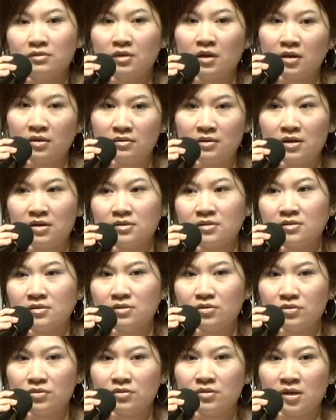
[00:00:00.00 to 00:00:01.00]
呃，电
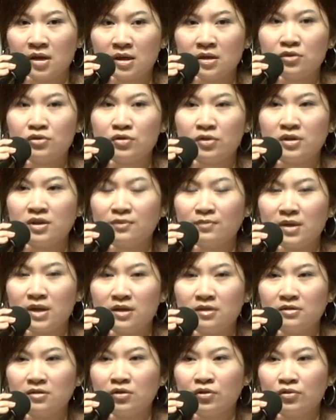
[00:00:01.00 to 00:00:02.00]
视演艺圈里
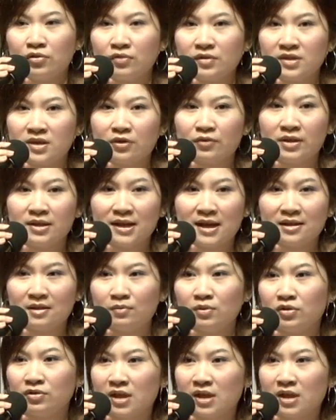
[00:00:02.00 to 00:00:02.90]
面有有谁会带你？